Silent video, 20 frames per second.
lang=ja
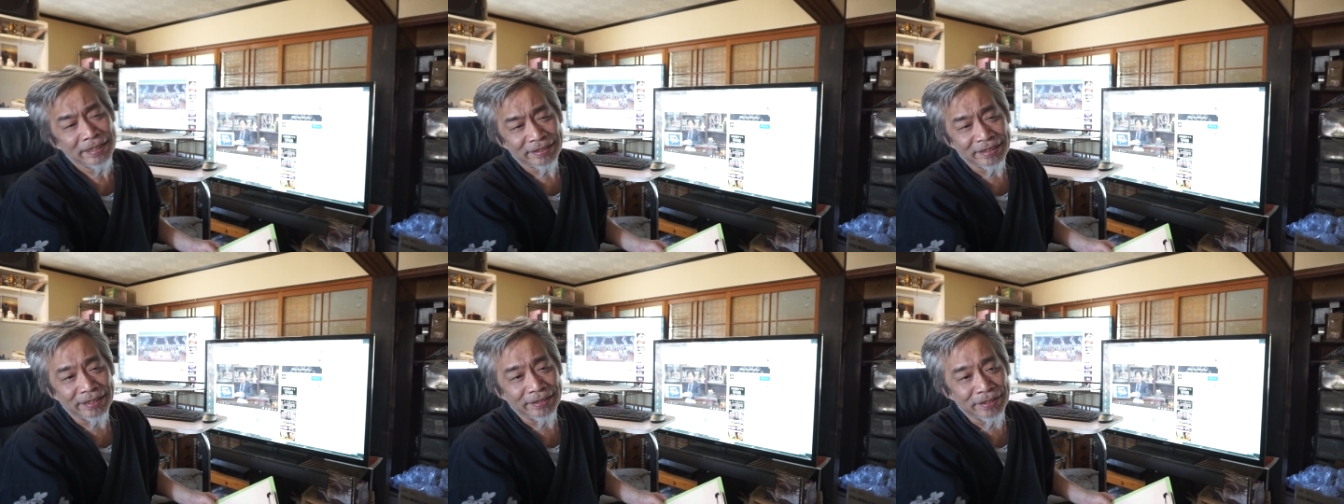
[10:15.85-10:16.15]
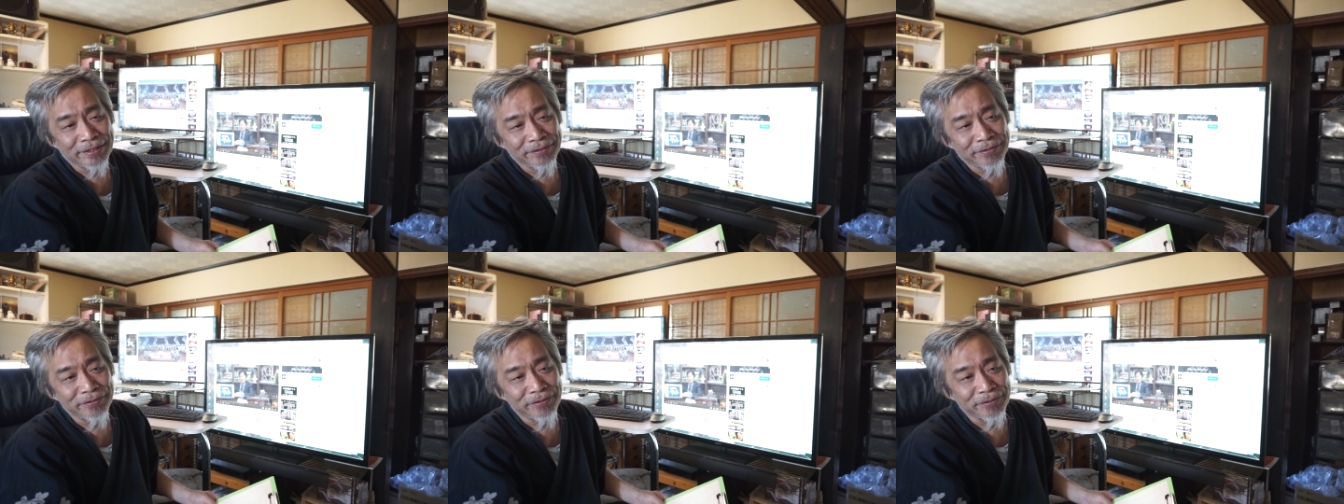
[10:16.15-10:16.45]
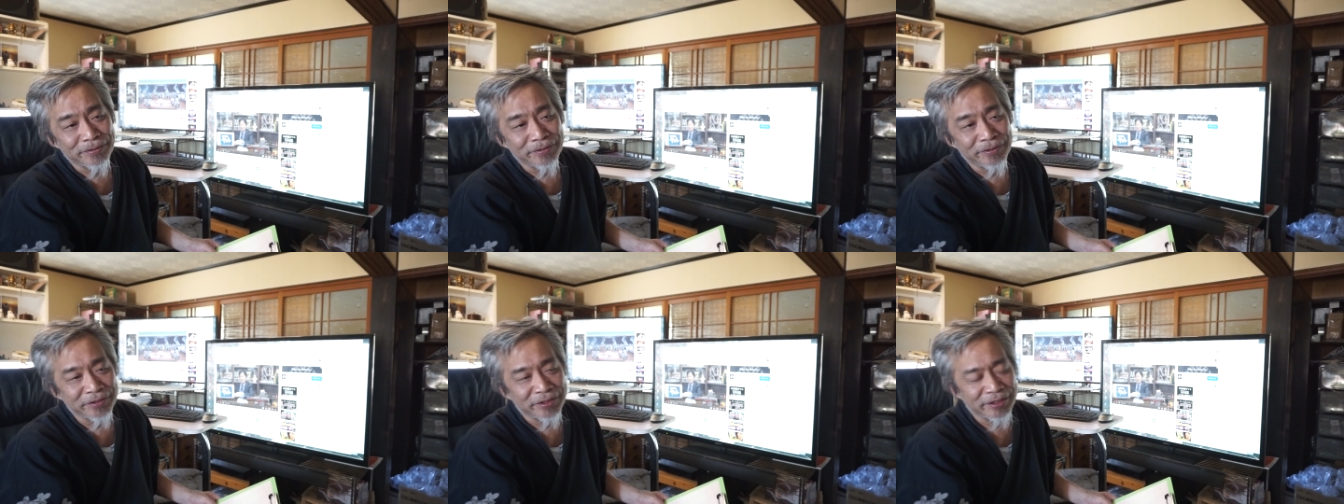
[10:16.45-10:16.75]
チャンネル登
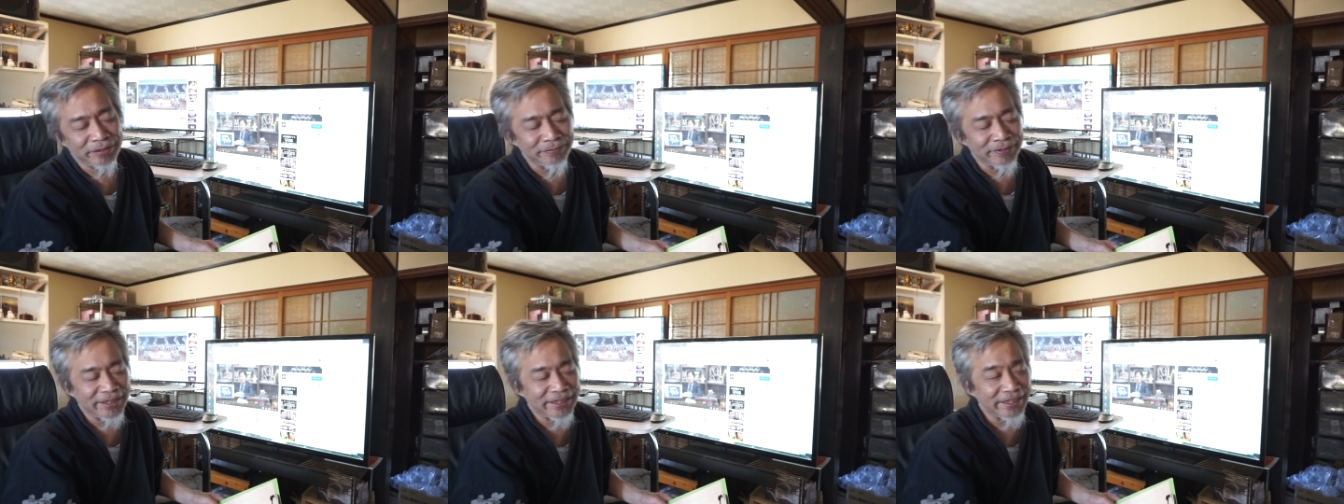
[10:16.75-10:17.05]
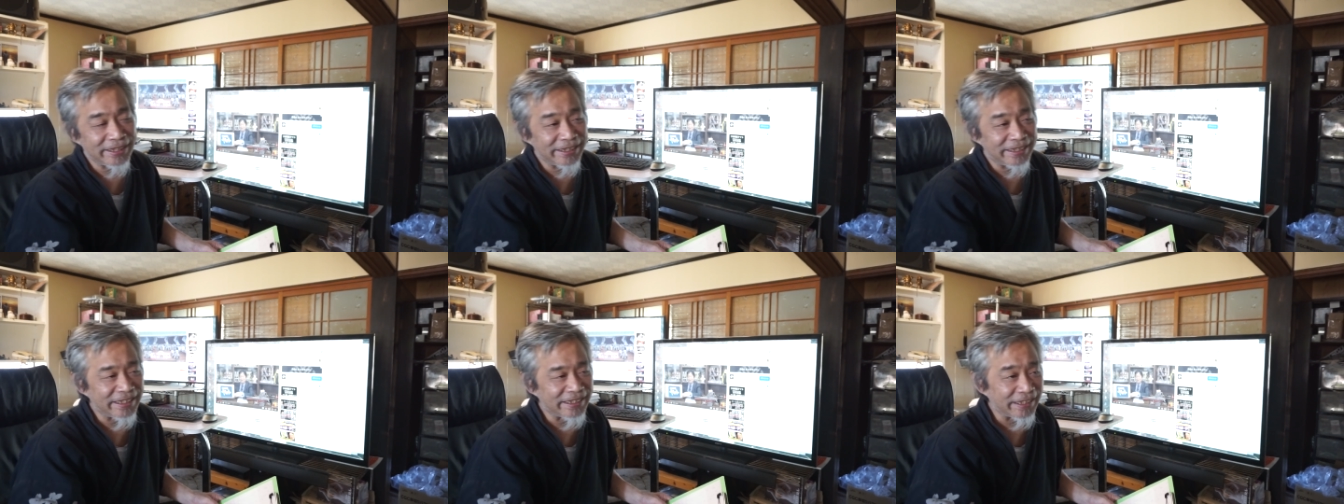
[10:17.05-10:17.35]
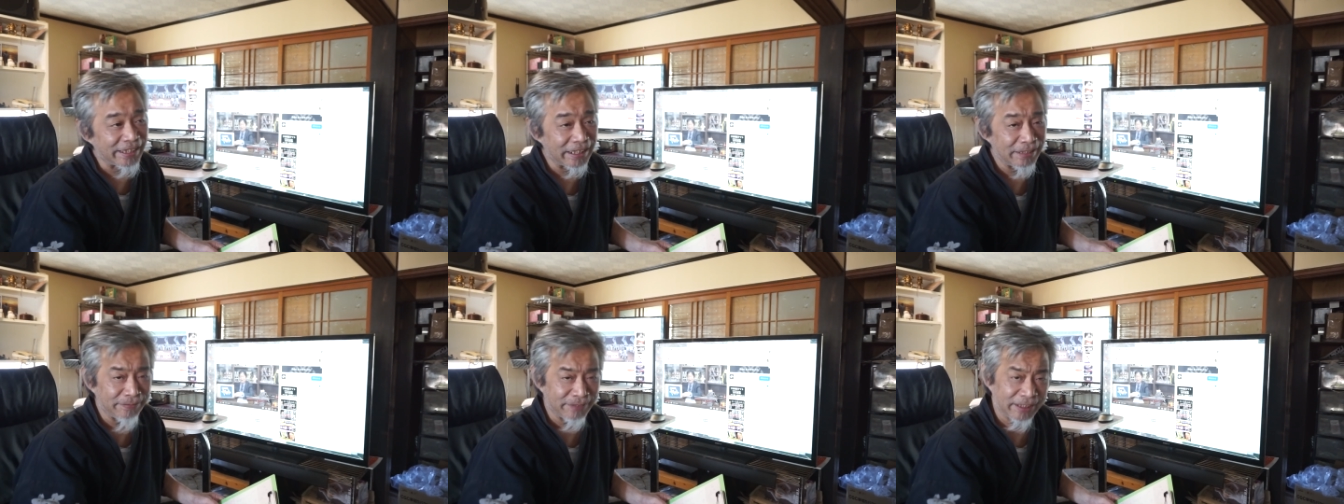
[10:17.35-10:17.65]
録をお勧めしていた
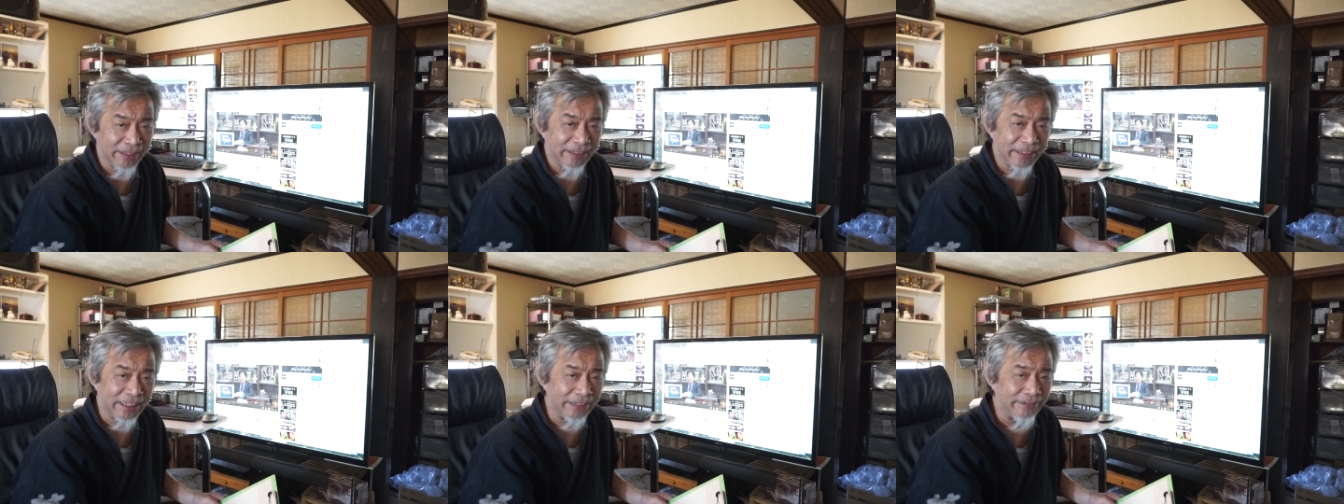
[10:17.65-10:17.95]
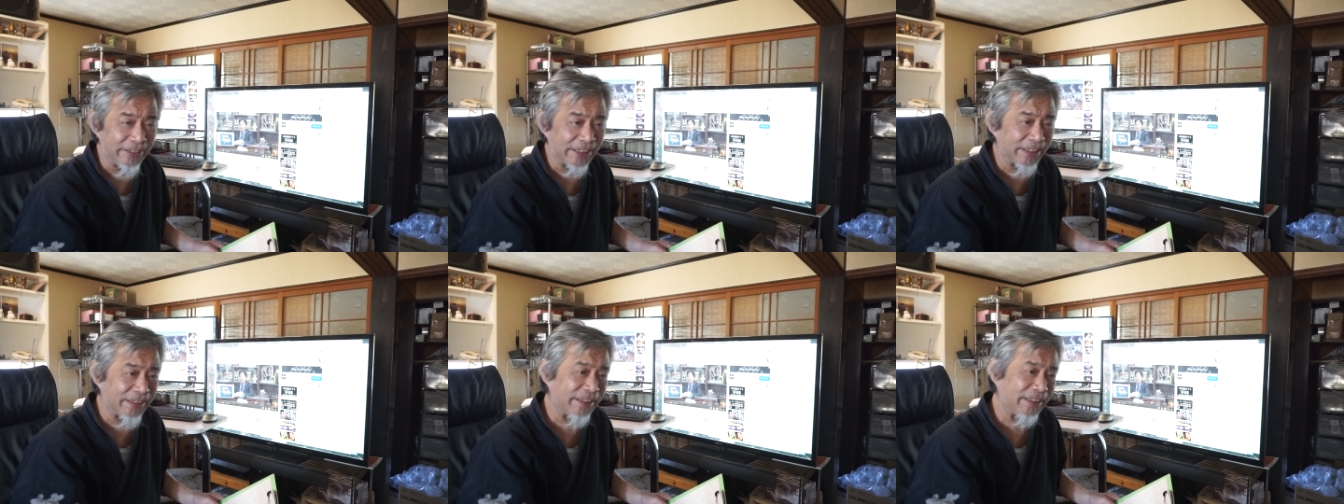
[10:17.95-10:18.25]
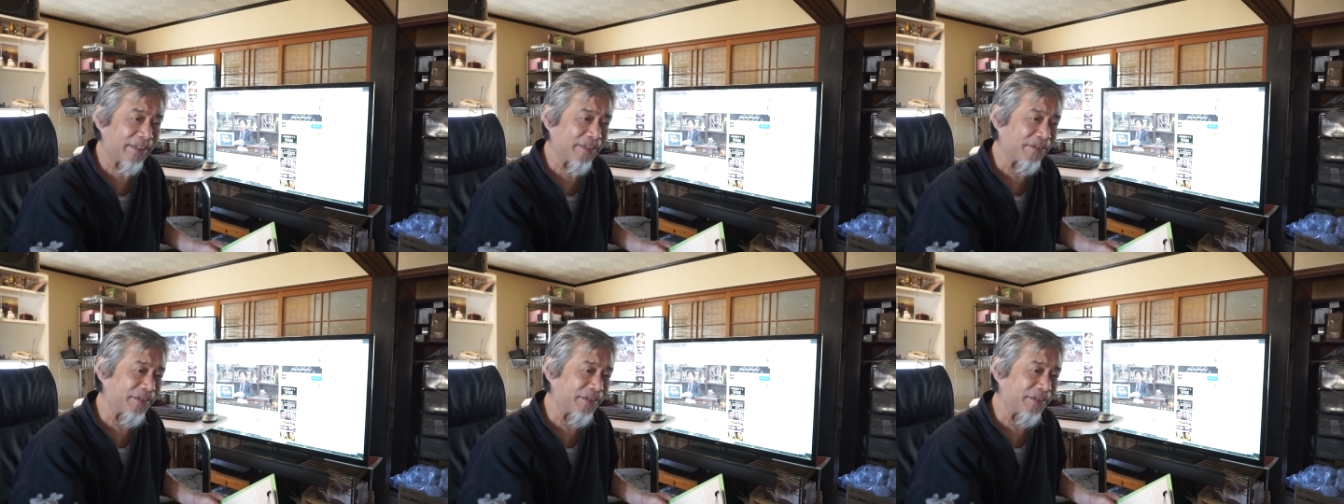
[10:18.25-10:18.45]
だければ幸いです。